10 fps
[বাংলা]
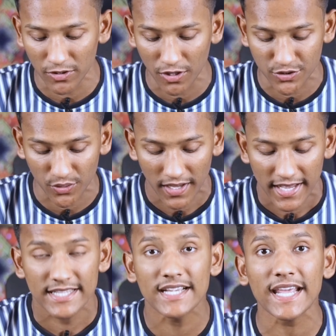প্রিয় দর্শক
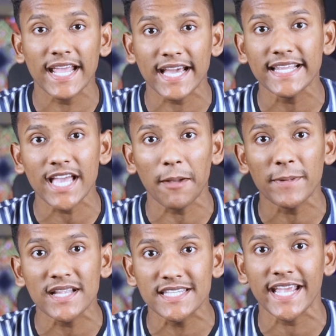যেটা এখানে গিয়ে
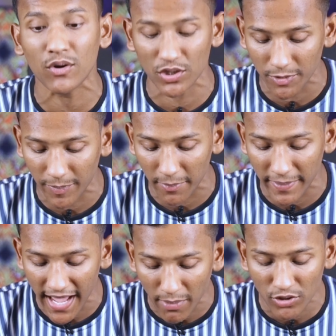আপনারা চেক করতে
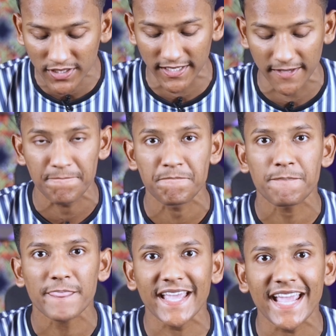পারবেন এমন কি
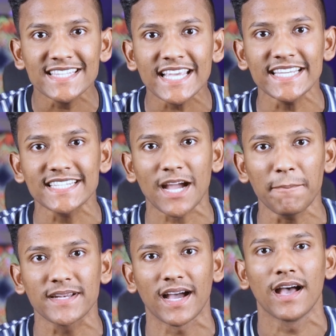এই যে
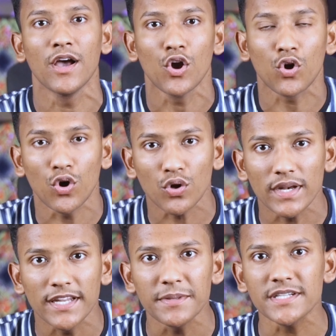ইনকামটা কোনো
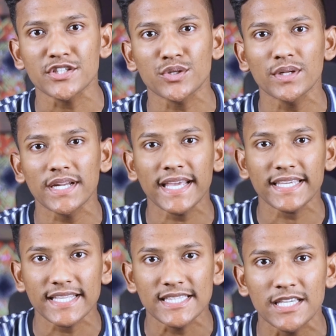লিমিটেশন নেই
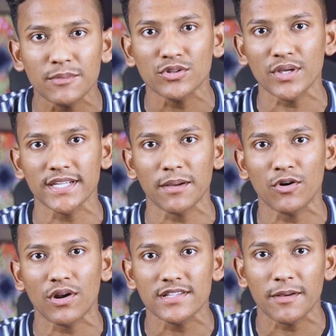ইচ্ছে মতো ইনকাম
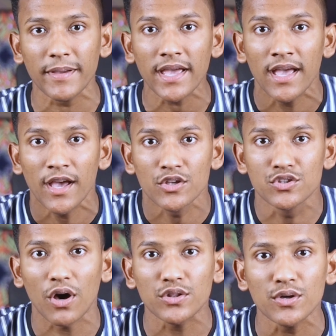করা যাবে
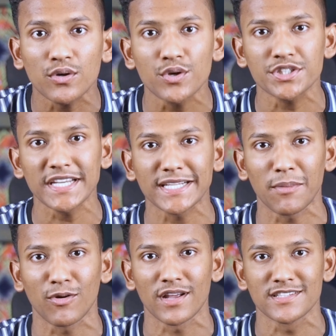যত খুশি
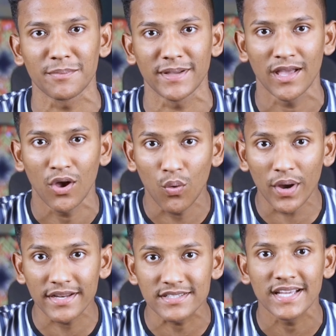ইনকাম করা যাবে
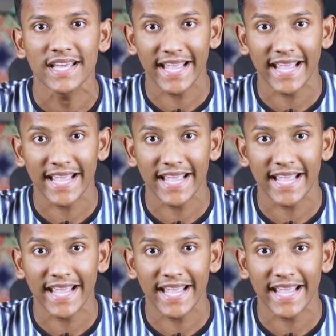ওয়েট